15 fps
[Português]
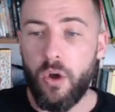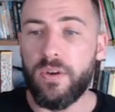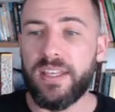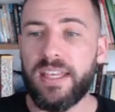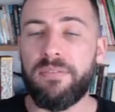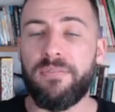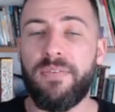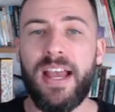o
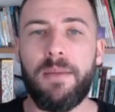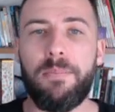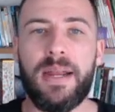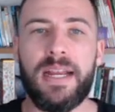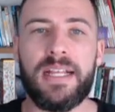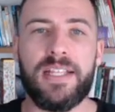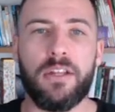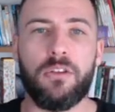que vai
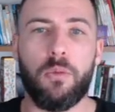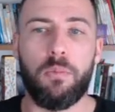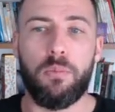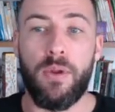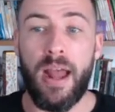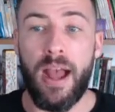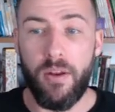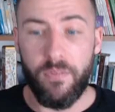aparecer no
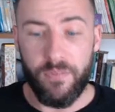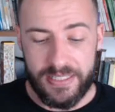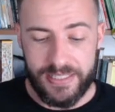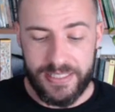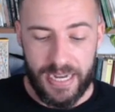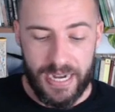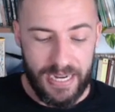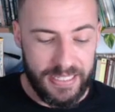plural vai
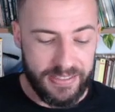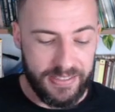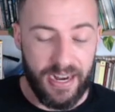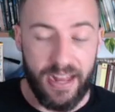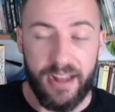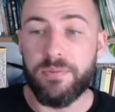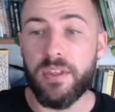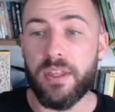ser a
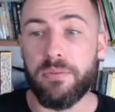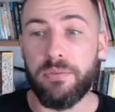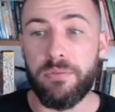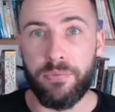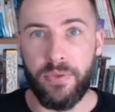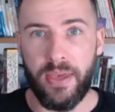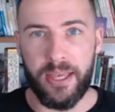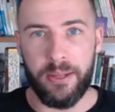letra
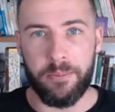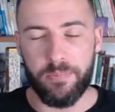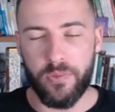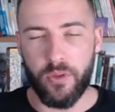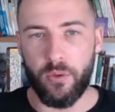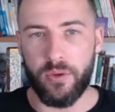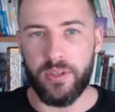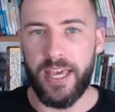V,
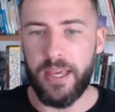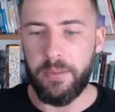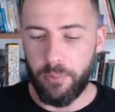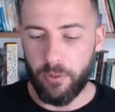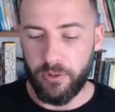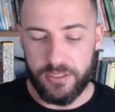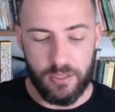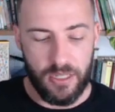ok?
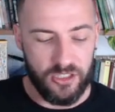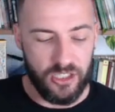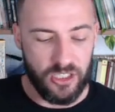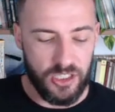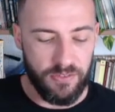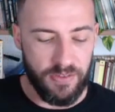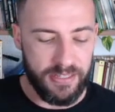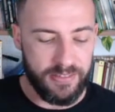Por isso a
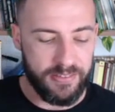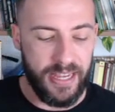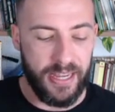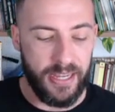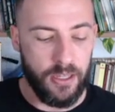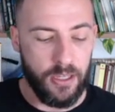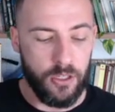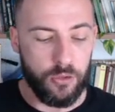gente vai
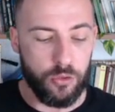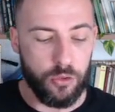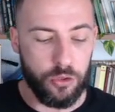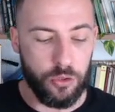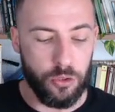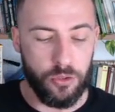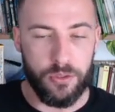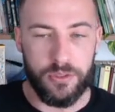ter
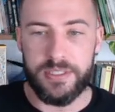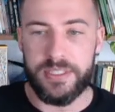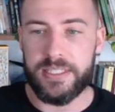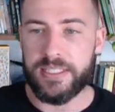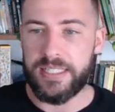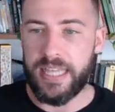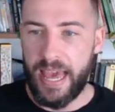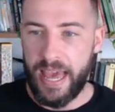je
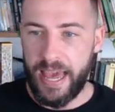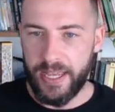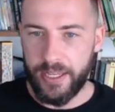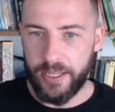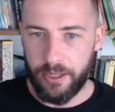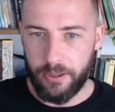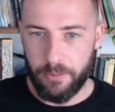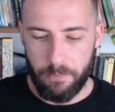
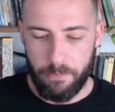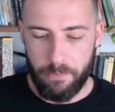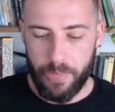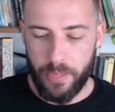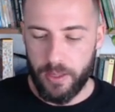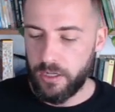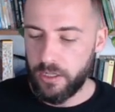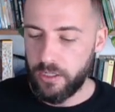sers,
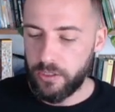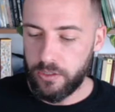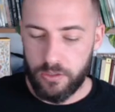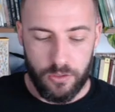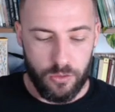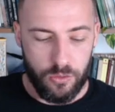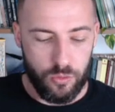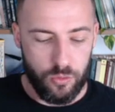
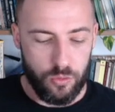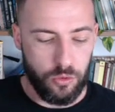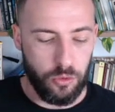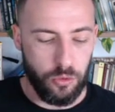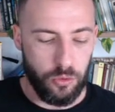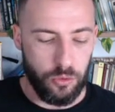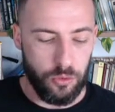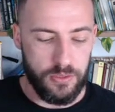
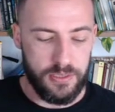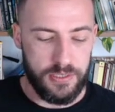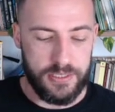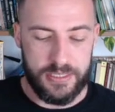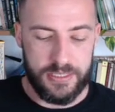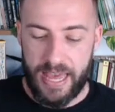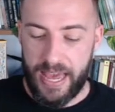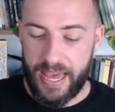tu
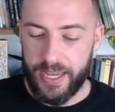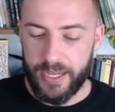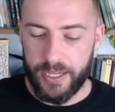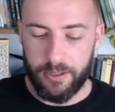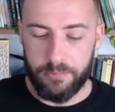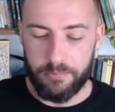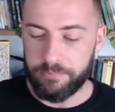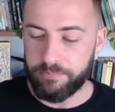
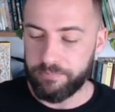sers,